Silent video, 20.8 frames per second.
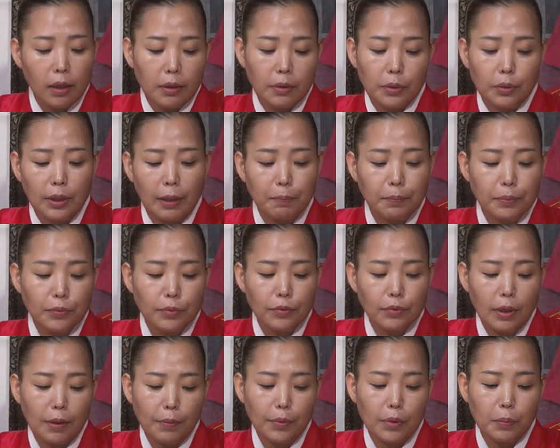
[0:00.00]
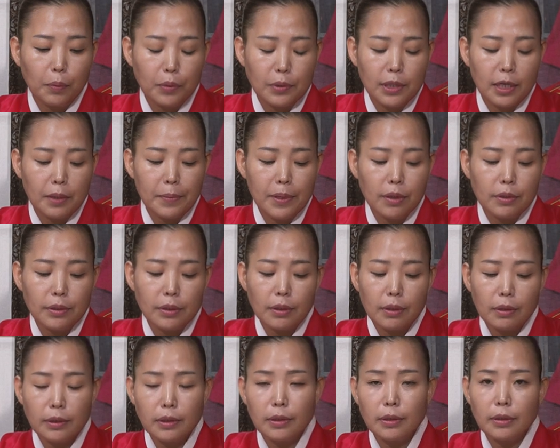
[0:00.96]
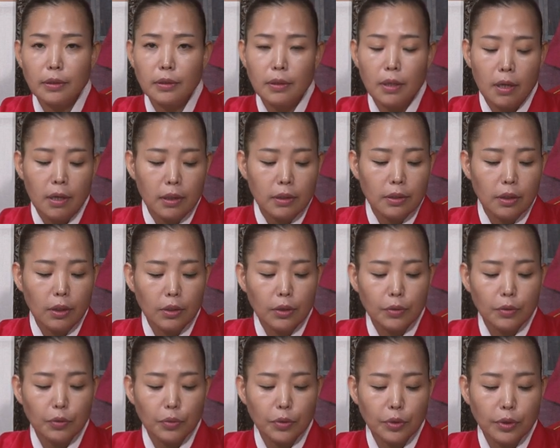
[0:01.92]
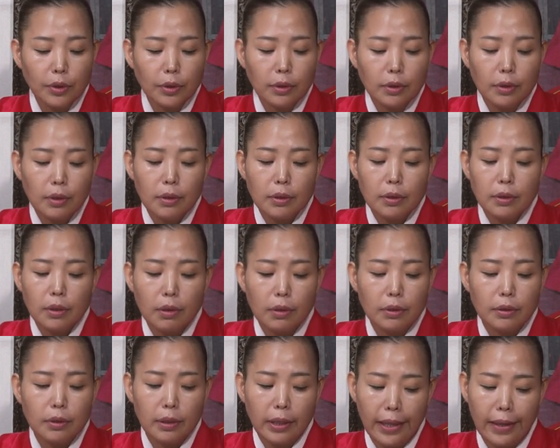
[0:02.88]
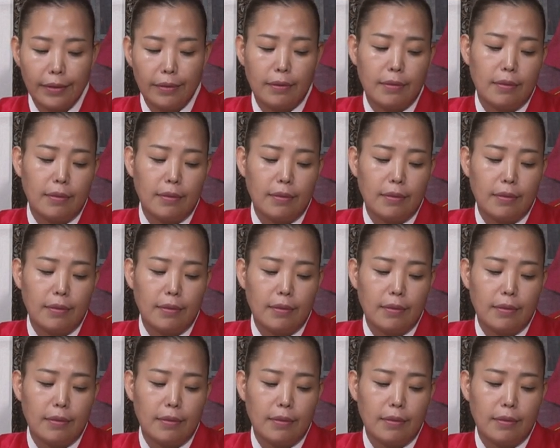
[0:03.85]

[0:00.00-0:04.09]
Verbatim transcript: 그리고 나쁜 궁합으로 보자면 30, 32, 34